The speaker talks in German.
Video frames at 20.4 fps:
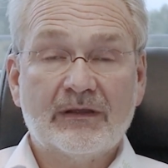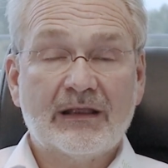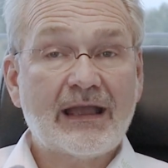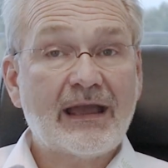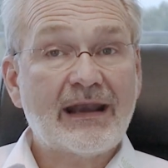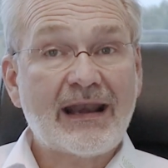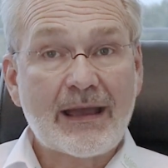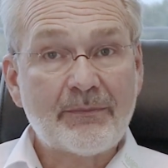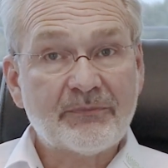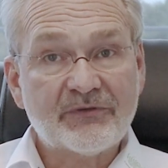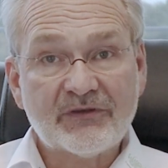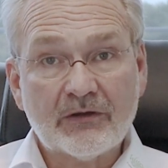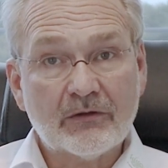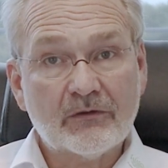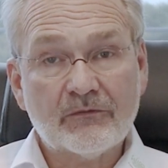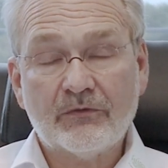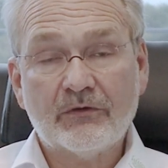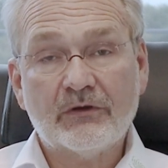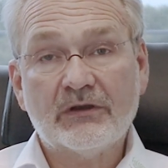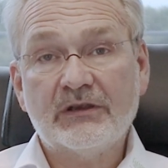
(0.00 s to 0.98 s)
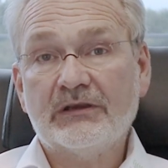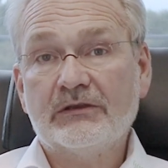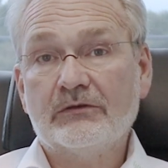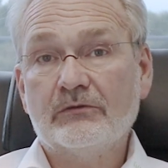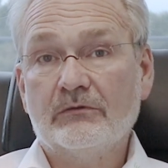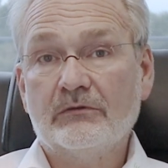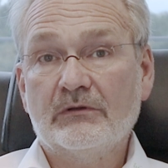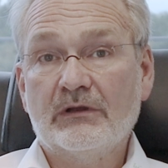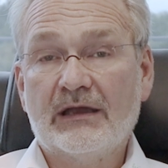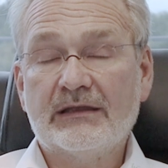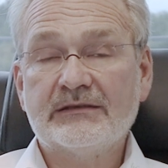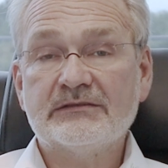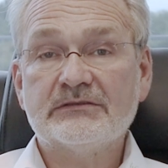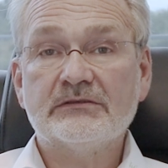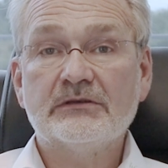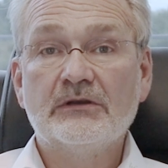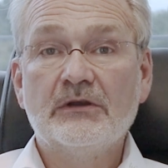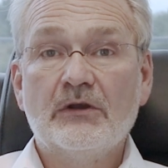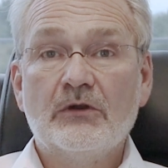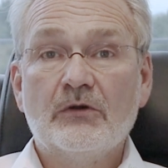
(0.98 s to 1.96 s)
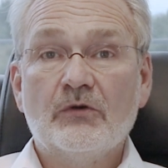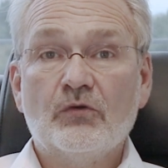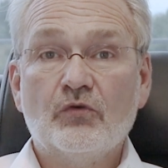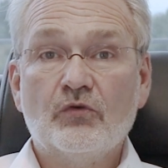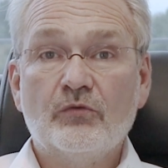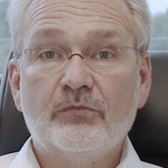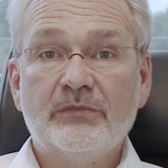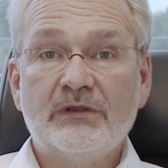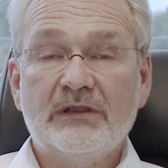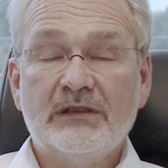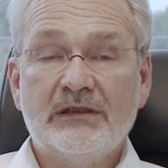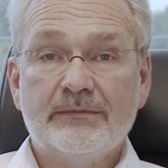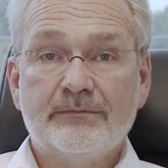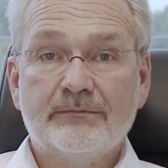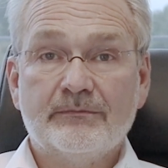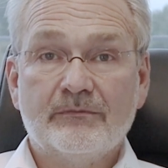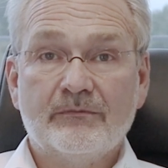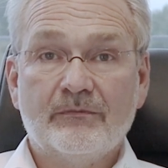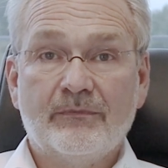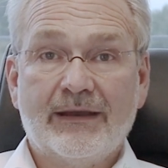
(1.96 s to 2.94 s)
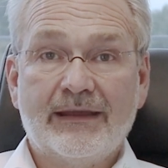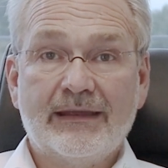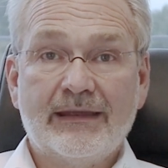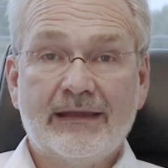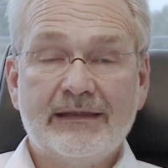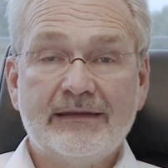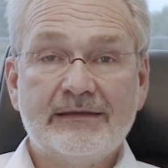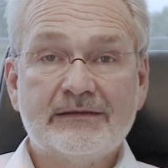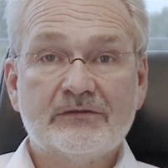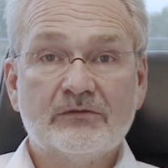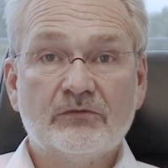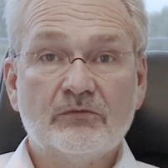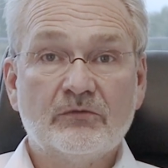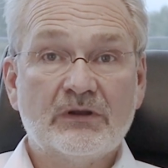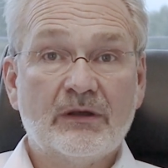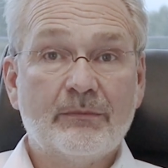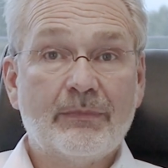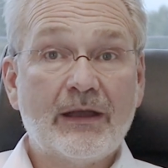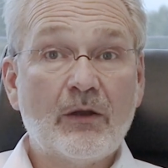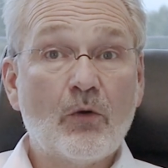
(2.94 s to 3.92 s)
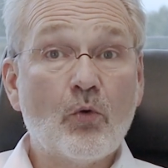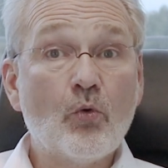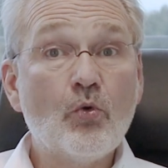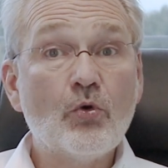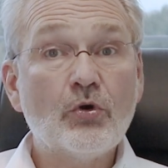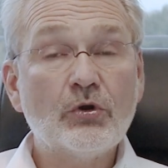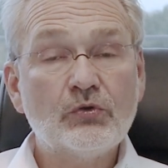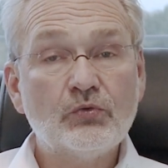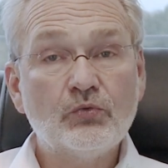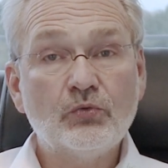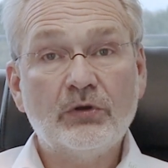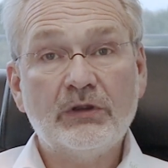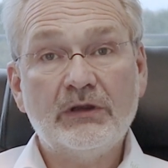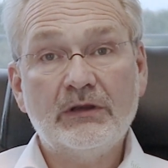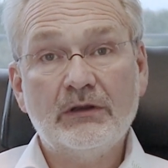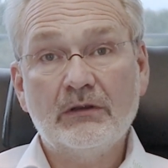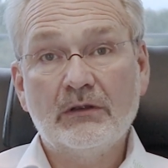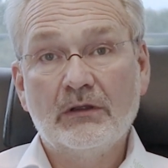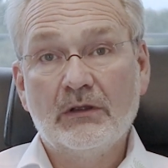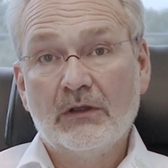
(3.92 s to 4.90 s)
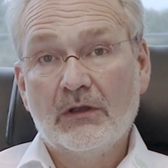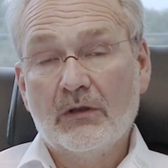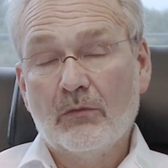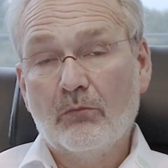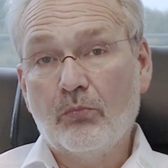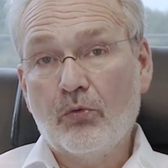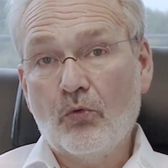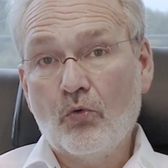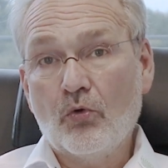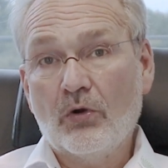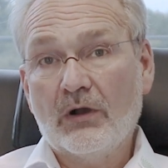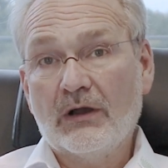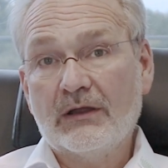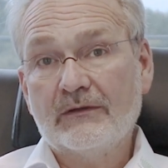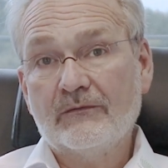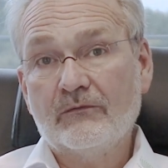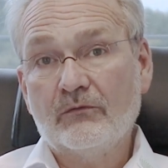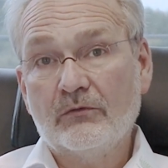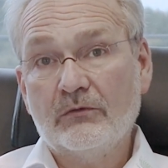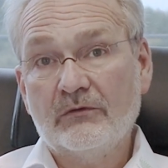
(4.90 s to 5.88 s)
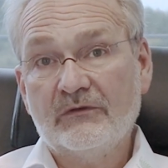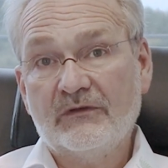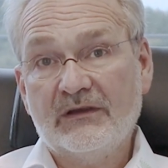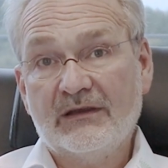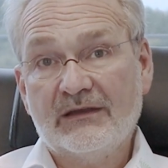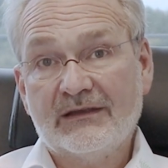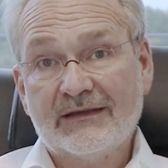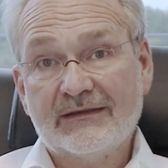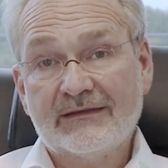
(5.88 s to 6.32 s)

keine Absaugvorrichtungen hatte, um eben bei Erhitzung oder bei hochtourigen Bohrern, wo sich